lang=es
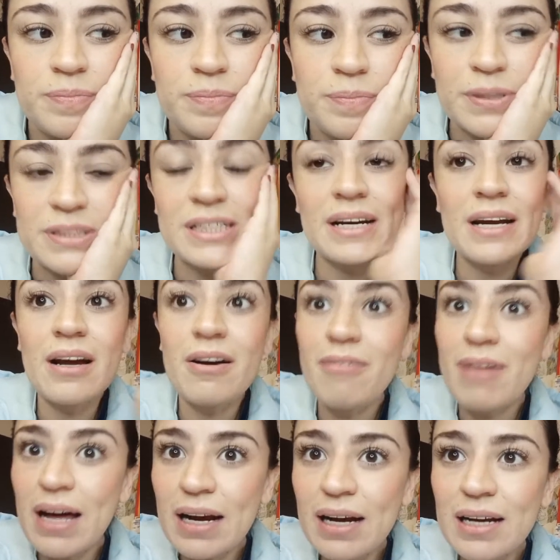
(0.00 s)
pues de
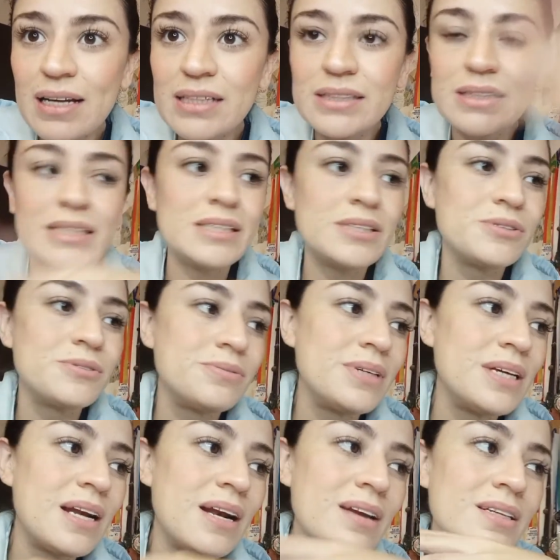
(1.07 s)
grabarles y
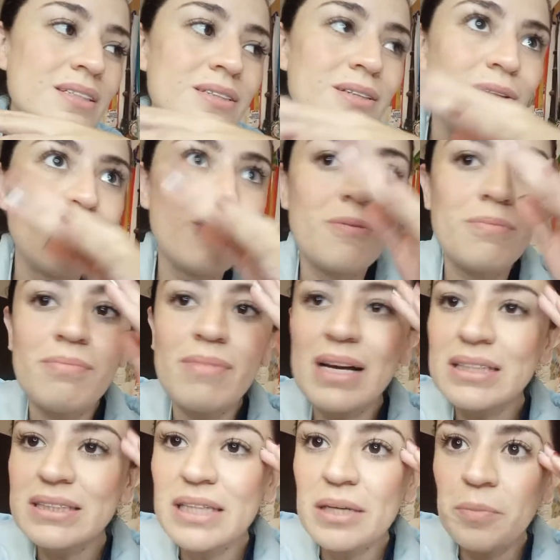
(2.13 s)
subirles lo
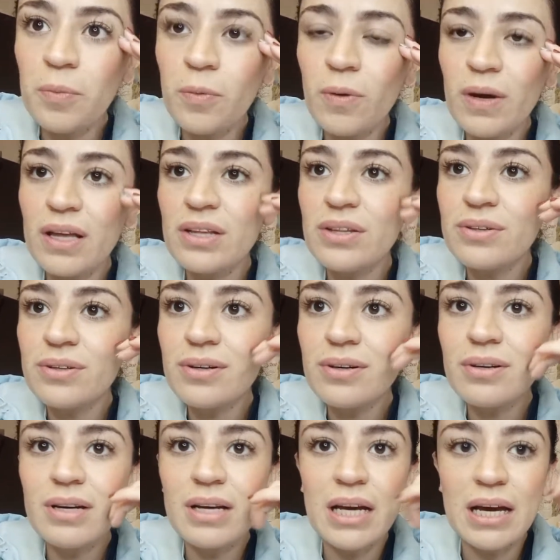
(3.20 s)
más que
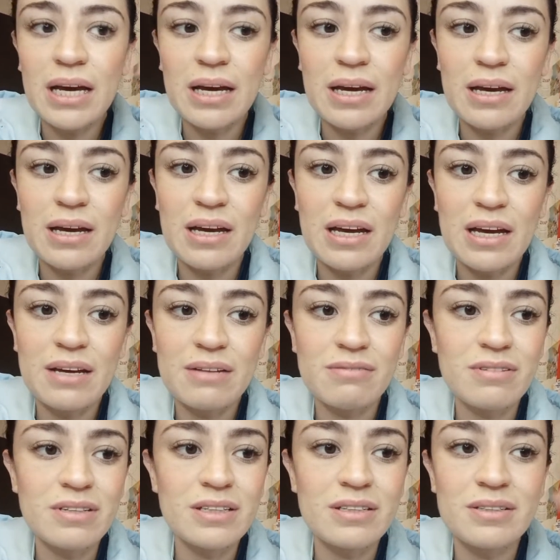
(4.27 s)
puedo. Eh,
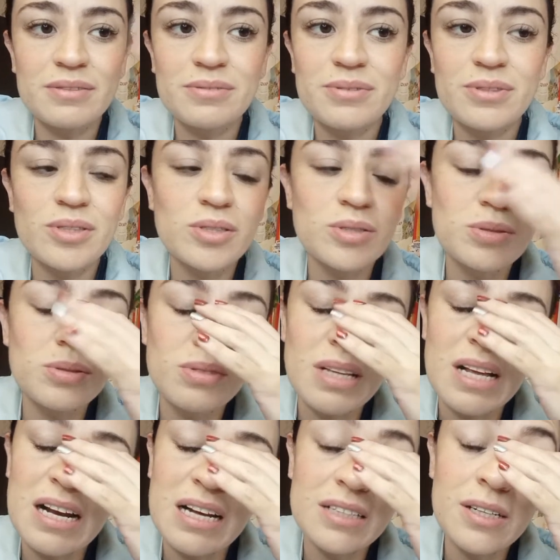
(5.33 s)

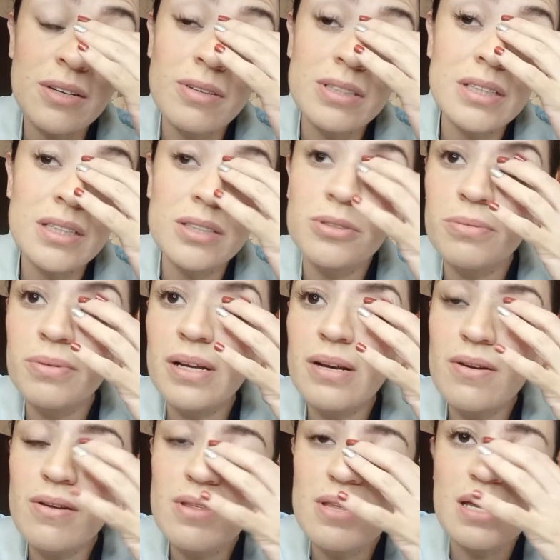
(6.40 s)
les digo, hasta subí
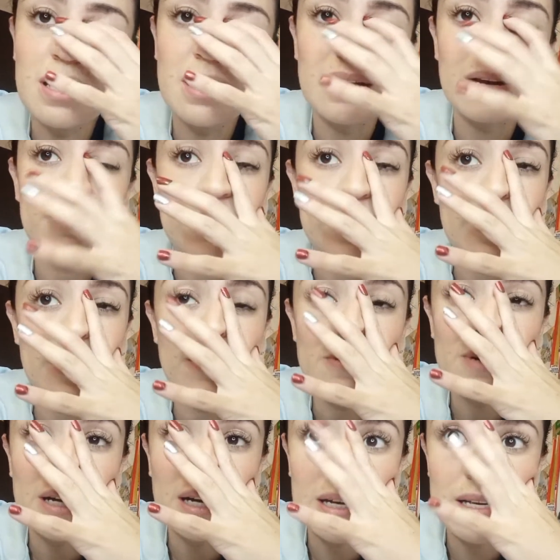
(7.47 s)
lo del
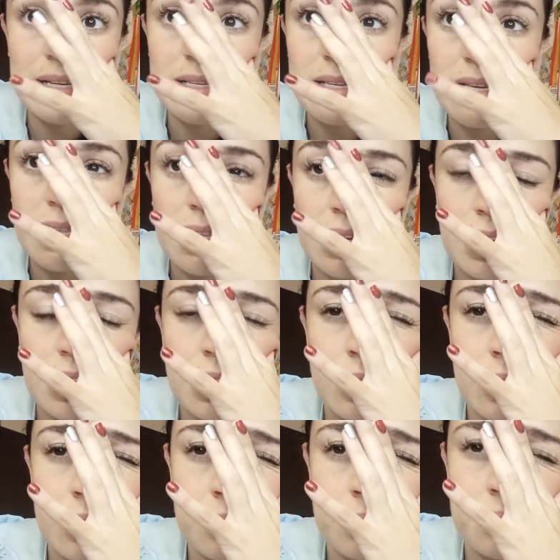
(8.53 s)
video que hice del,